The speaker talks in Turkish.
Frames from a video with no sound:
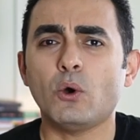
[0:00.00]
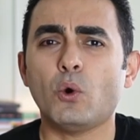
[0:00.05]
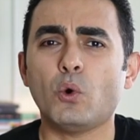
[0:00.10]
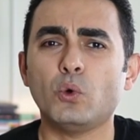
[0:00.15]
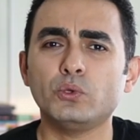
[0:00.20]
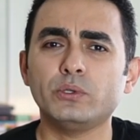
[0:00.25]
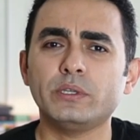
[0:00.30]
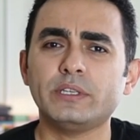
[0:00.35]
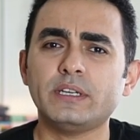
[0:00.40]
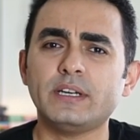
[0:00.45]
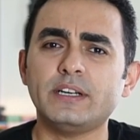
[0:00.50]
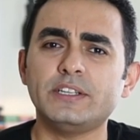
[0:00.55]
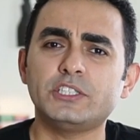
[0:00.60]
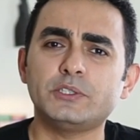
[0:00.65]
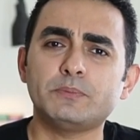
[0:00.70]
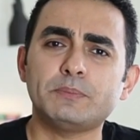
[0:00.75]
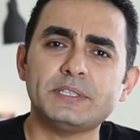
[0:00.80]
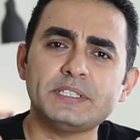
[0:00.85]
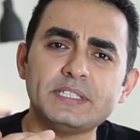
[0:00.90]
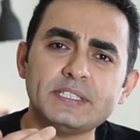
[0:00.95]
onlara
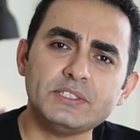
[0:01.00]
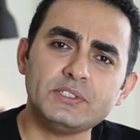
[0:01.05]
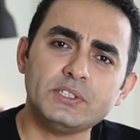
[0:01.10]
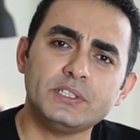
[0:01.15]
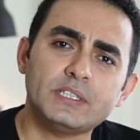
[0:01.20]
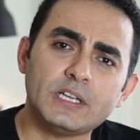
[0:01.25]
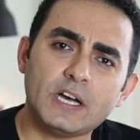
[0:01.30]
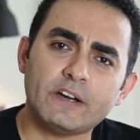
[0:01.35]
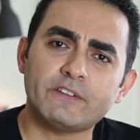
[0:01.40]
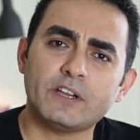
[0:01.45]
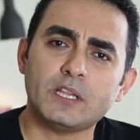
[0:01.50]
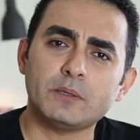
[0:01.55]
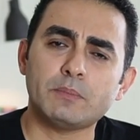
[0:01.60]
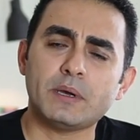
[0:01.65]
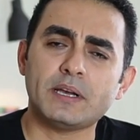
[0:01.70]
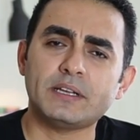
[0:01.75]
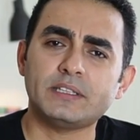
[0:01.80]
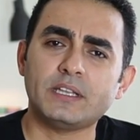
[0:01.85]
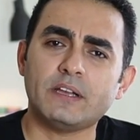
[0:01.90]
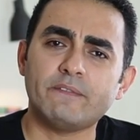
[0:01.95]
acımasızca
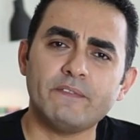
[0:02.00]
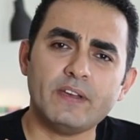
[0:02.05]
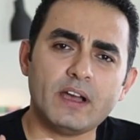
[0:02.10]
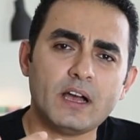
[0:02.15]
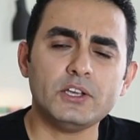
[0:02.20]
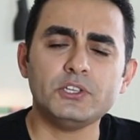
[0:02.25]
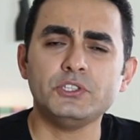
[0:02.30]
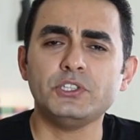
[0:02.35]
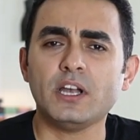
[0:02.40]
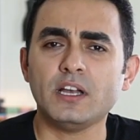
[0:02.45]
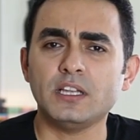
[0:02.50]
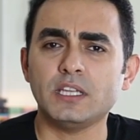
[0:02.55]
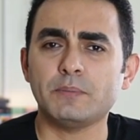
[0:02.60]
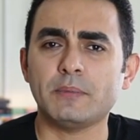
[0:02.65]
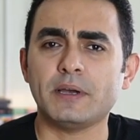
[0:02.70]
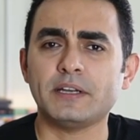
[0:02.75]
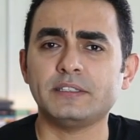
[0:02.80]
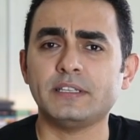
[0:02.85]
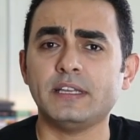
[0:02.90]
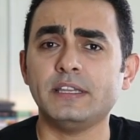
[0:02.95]
davranmaktan ve
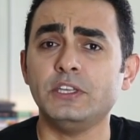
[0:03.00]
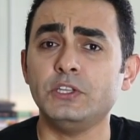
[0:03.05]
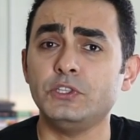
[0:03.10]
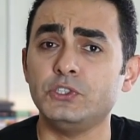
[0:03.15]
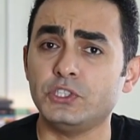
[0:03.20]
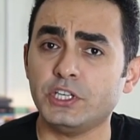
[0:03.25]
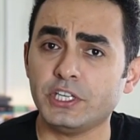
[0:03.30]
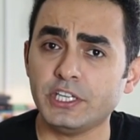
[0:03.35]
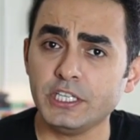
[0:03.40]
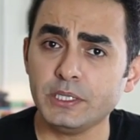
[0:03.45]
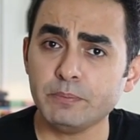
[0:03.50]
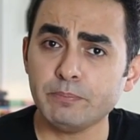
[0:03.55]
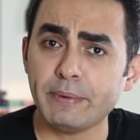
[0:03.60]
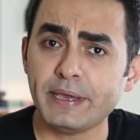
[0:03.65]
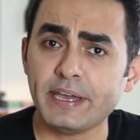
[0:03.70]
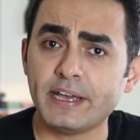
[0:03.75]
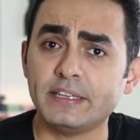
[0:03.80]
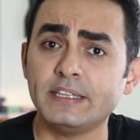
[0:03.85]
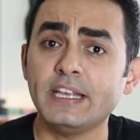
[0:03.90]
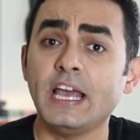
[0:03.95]
aşağılamaktan hiç
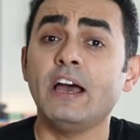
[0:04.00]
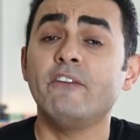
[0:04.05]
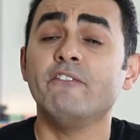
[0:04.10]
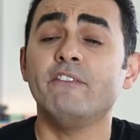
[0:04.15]
çekinmeyen